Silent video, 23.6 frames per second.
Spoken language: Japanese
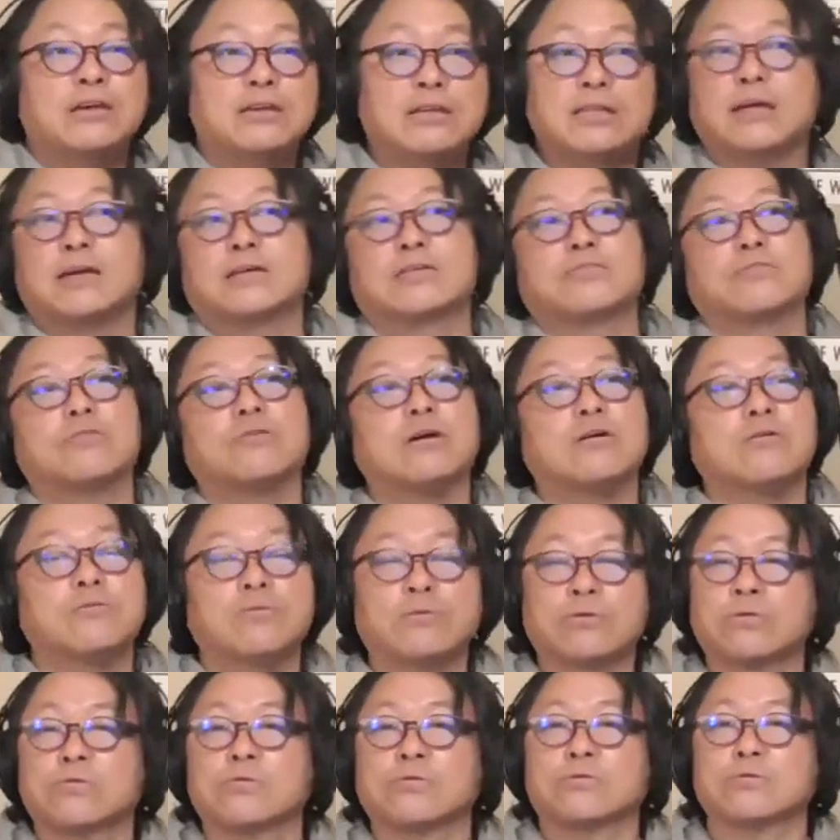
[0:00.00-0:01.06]
秀樹とか
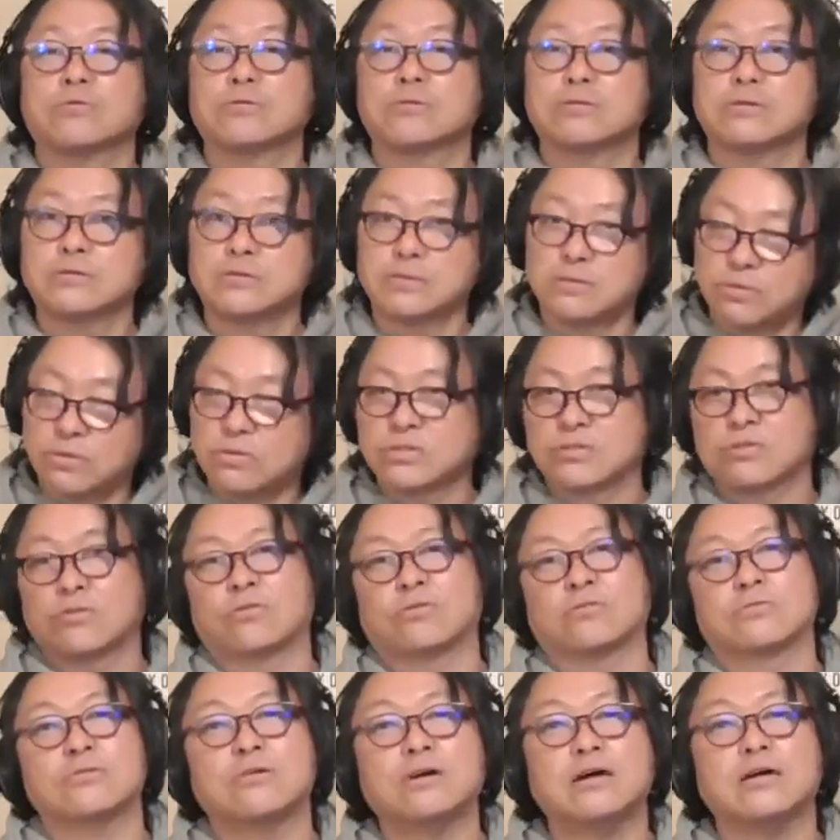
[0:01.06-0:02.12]
五郎野内五
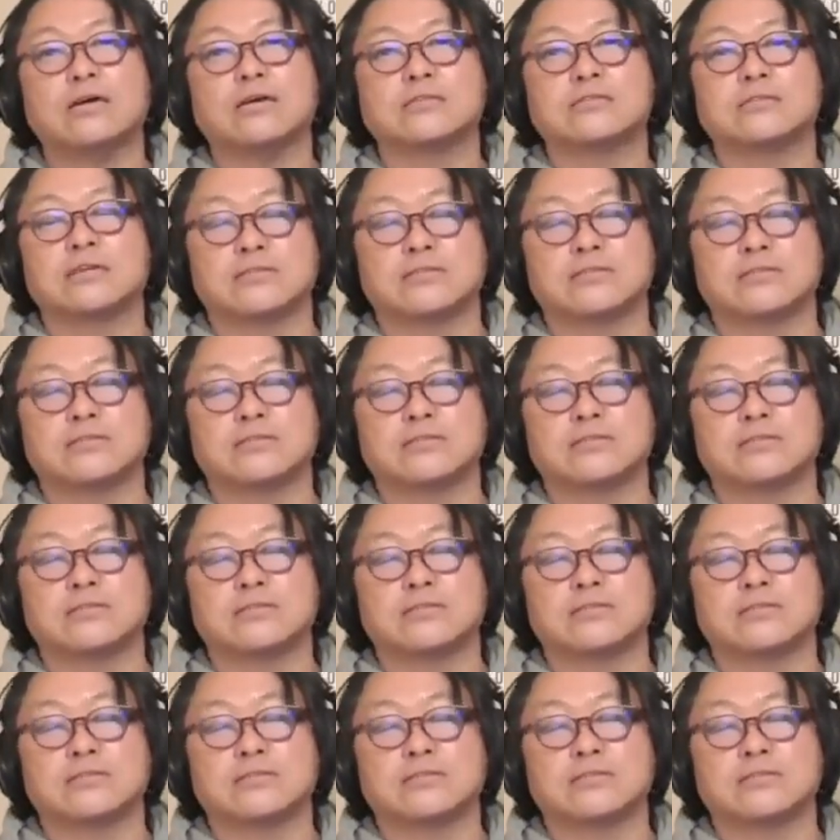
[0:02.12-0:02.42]
郎とか西